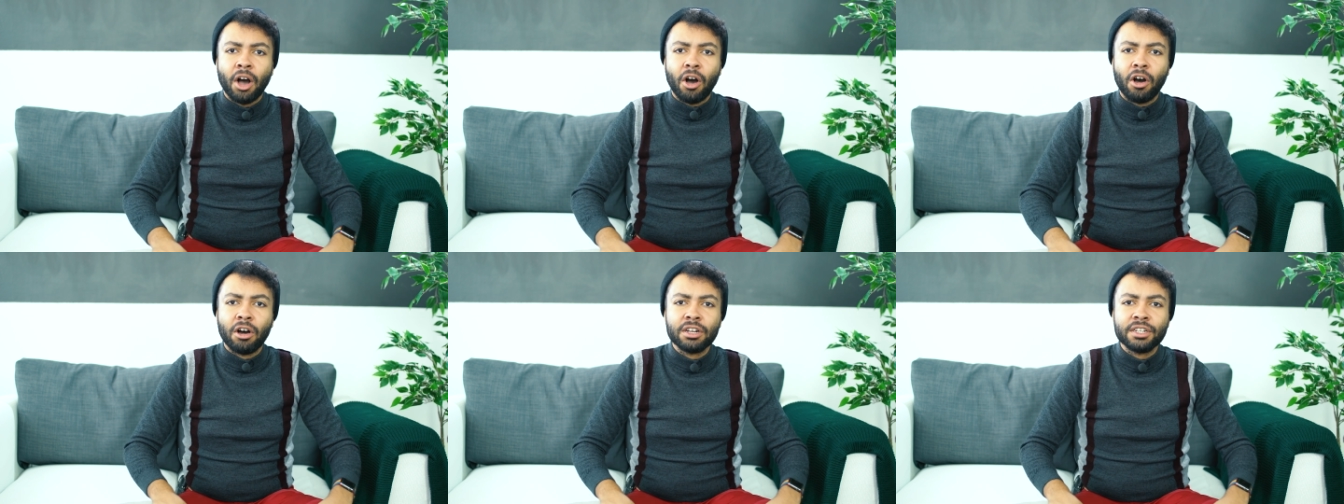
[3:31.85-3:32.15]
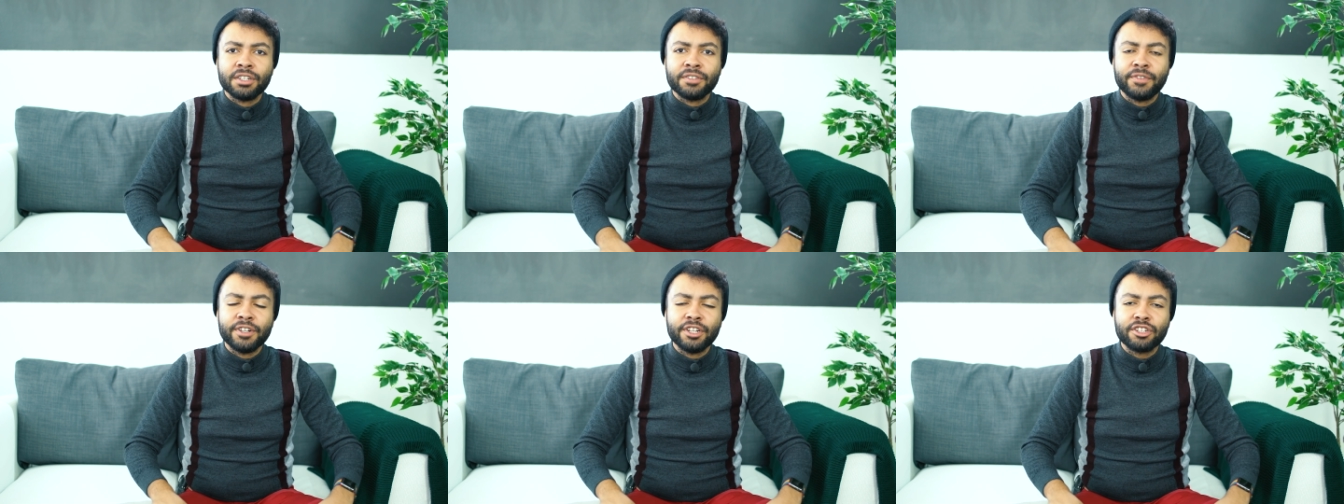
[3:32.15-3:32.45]

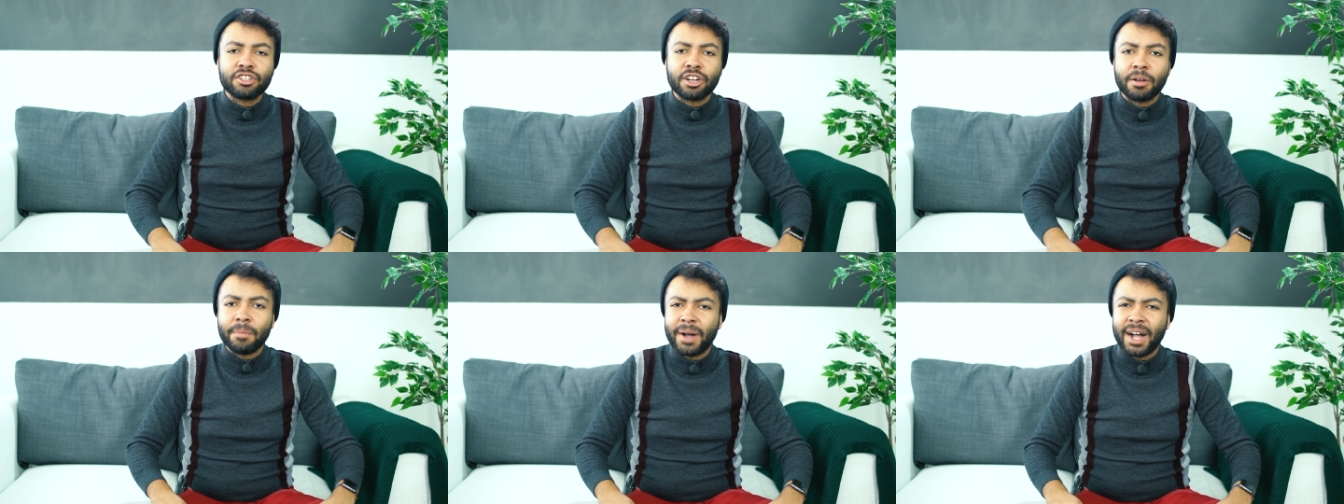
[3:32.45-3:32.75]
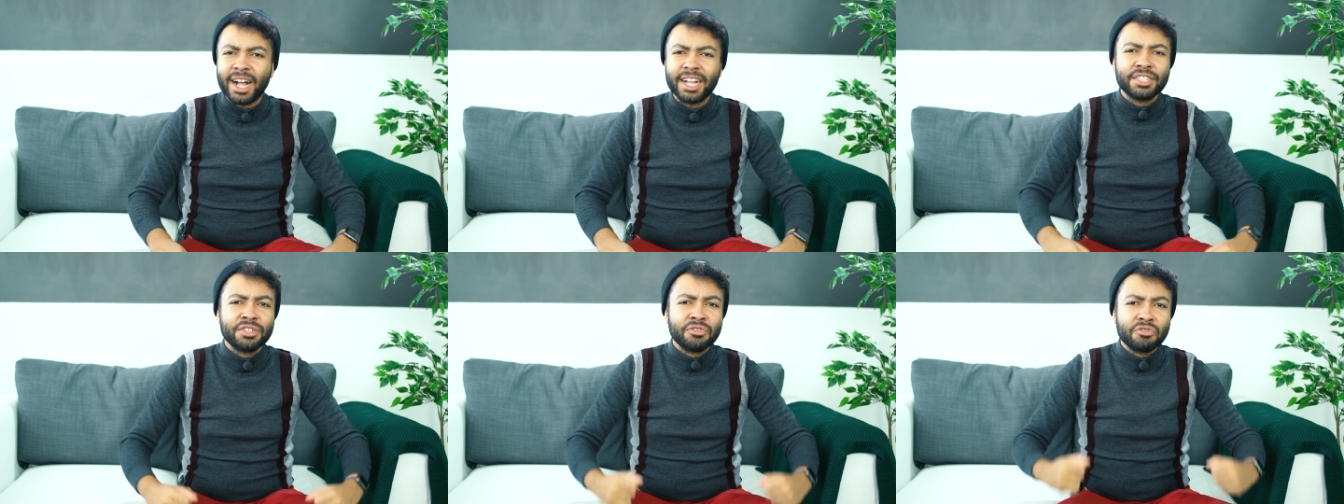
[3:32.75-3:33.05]
und will schon
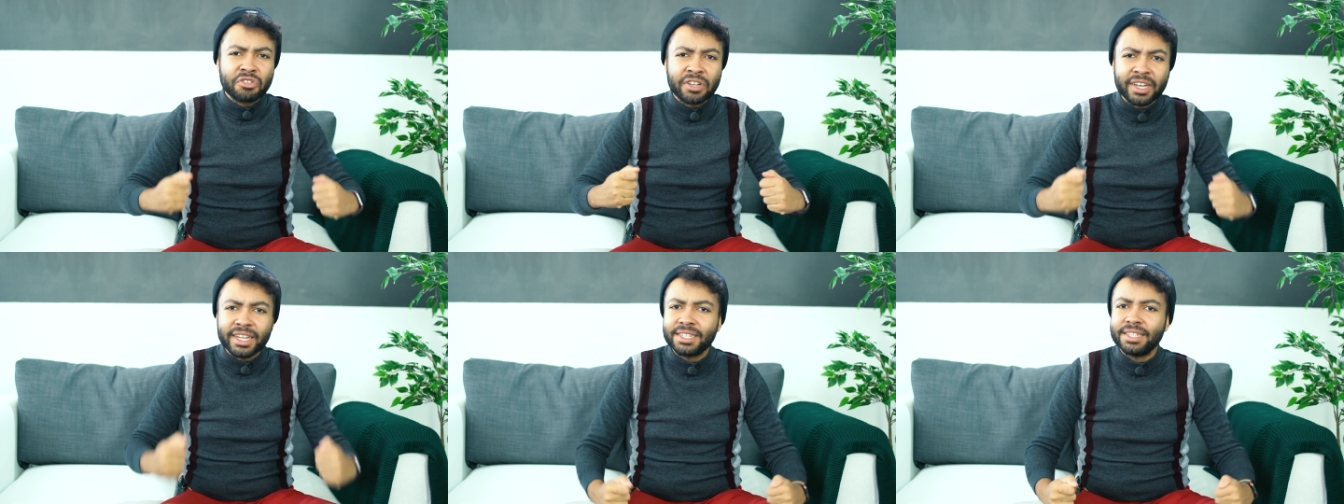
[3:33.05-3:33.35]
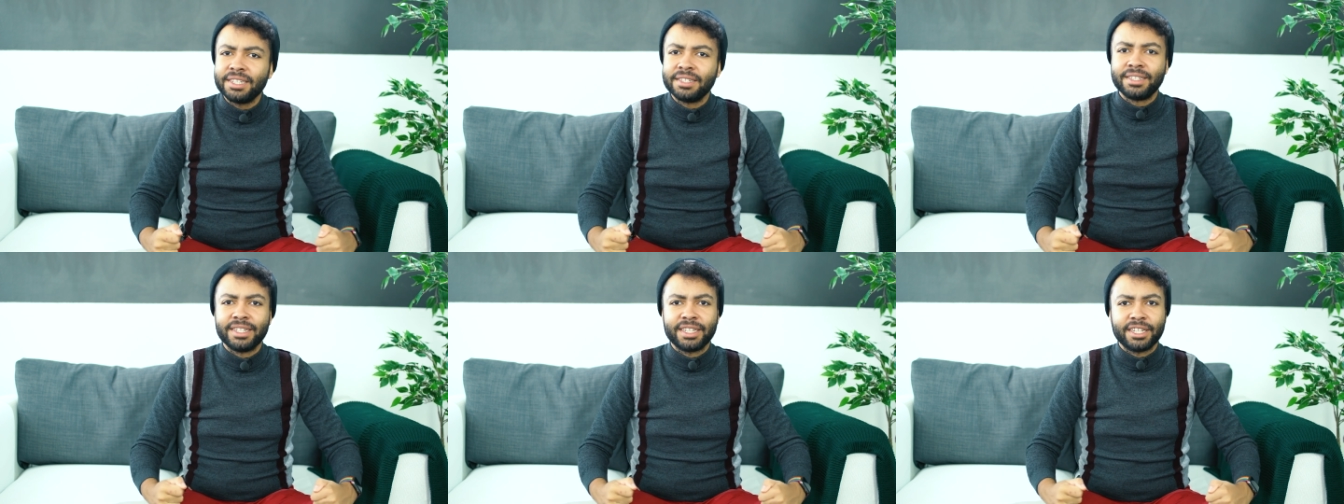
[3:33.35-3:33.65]
mal so
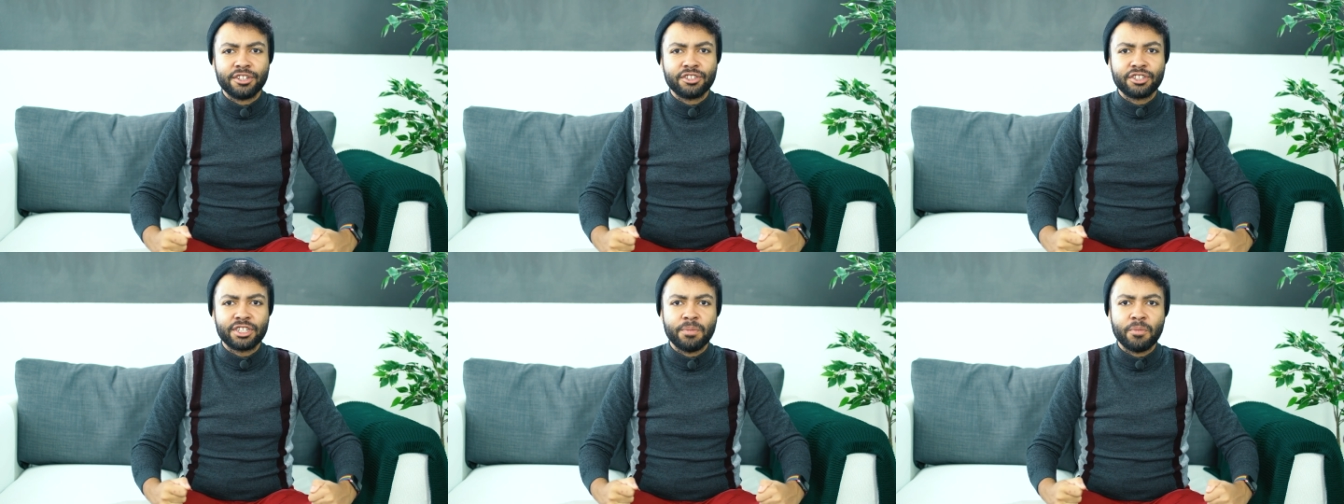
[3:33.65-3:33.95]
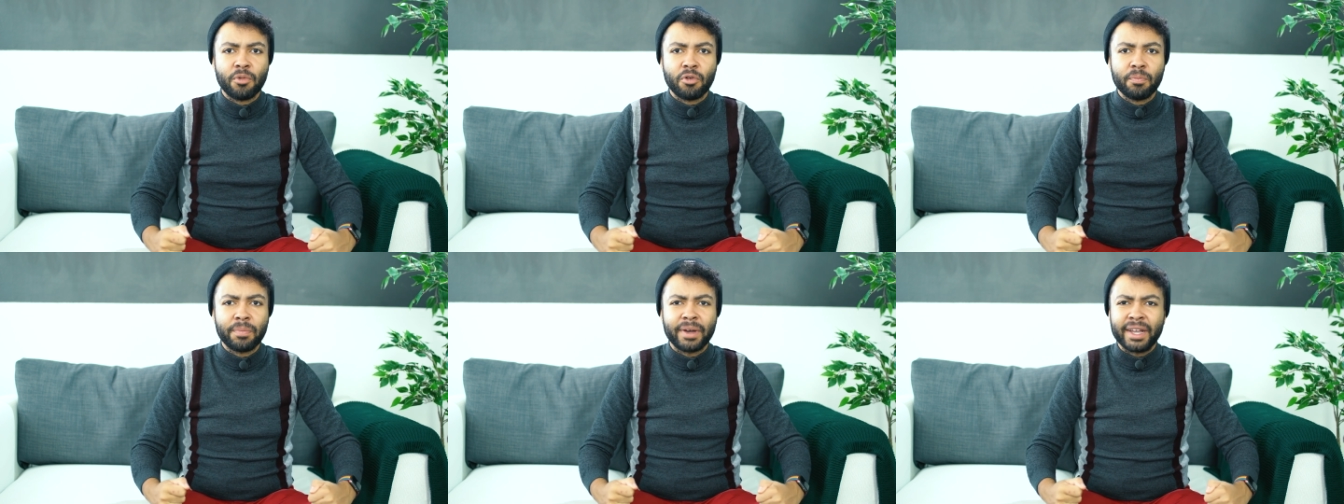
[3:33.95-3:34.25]
richtig sich in
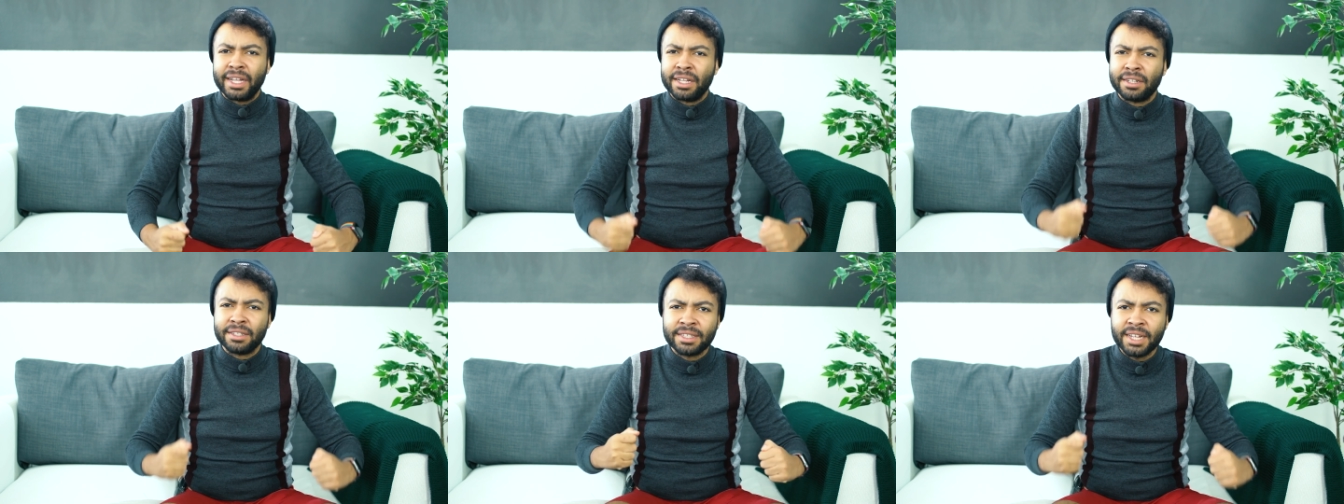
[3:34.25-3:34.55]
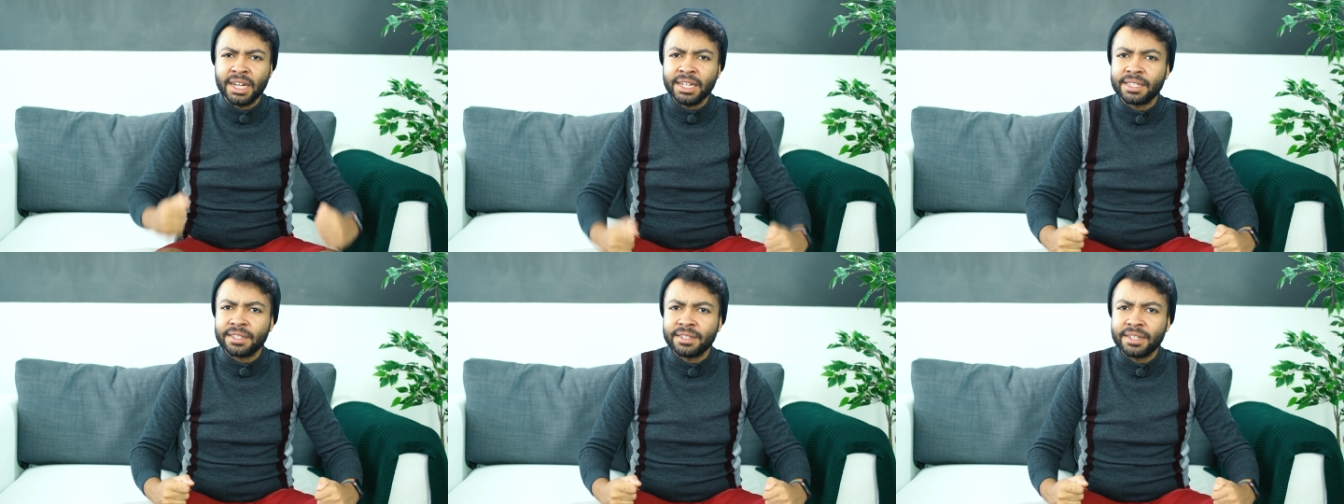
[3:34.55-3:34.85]
Stimmung bringen.
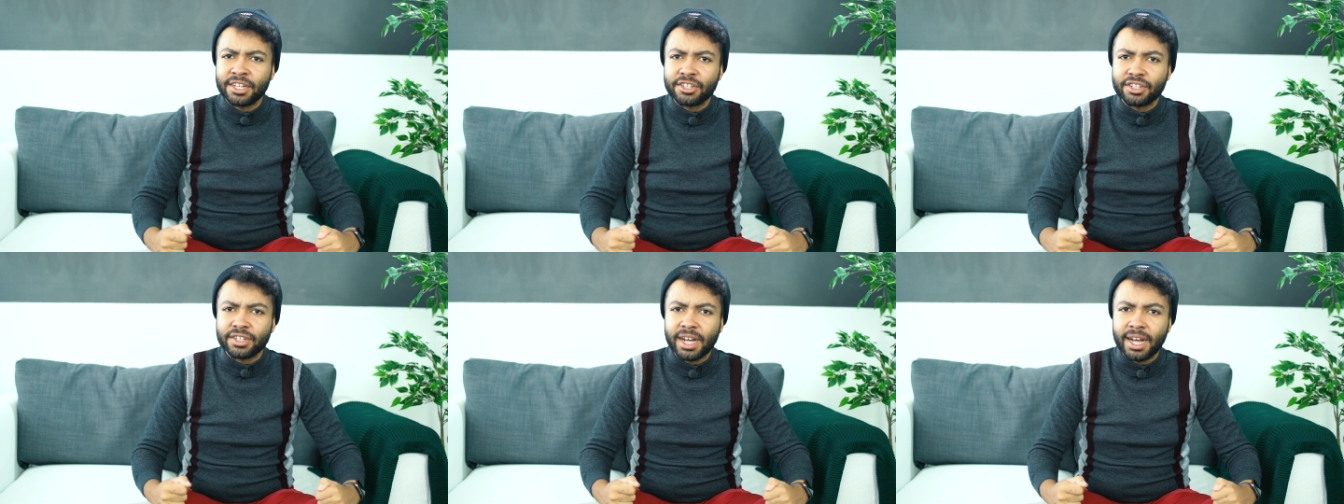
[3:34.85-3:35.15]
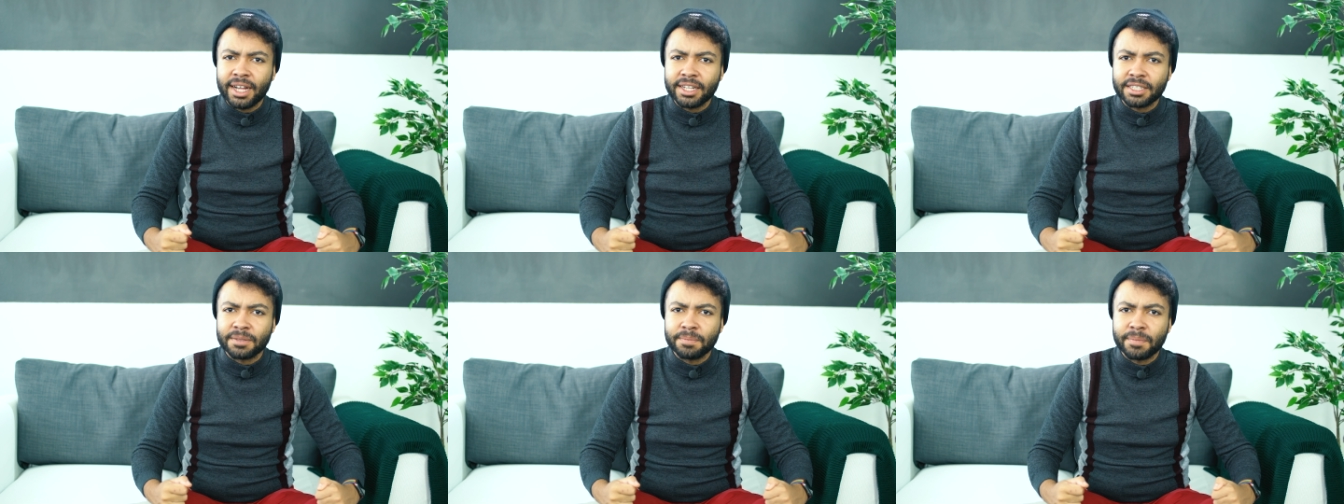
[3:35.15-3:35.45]
Sitzt in der
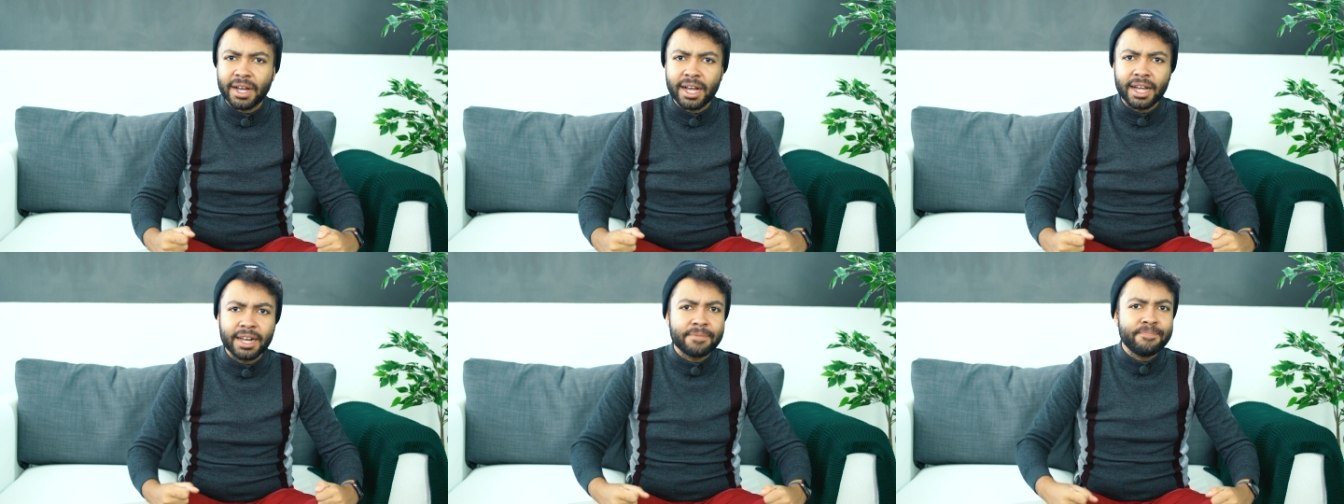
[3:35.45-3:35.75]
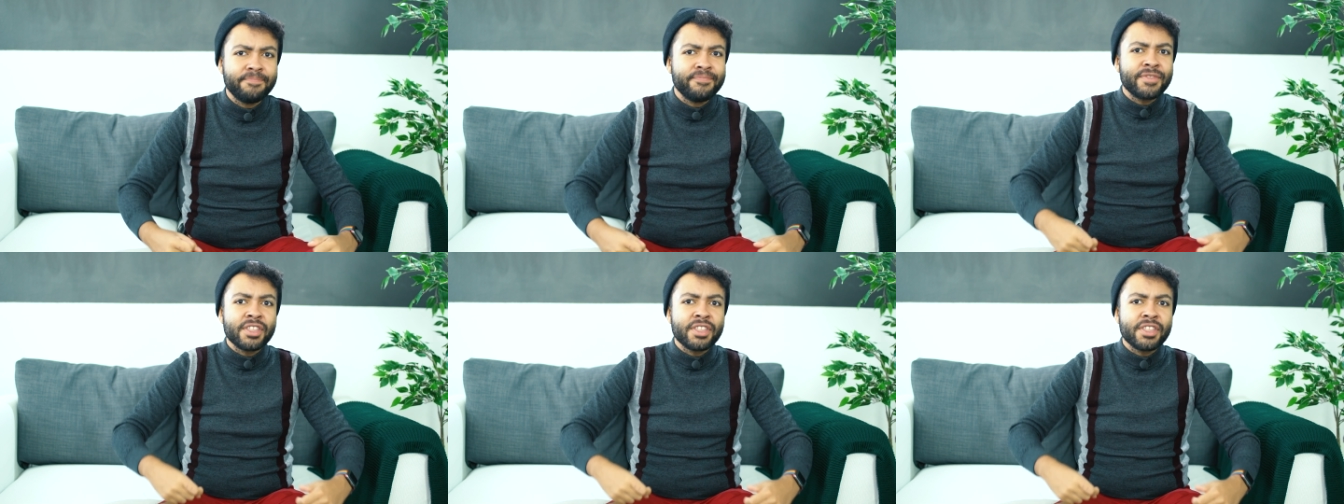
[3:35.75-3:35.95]
Straßenbahn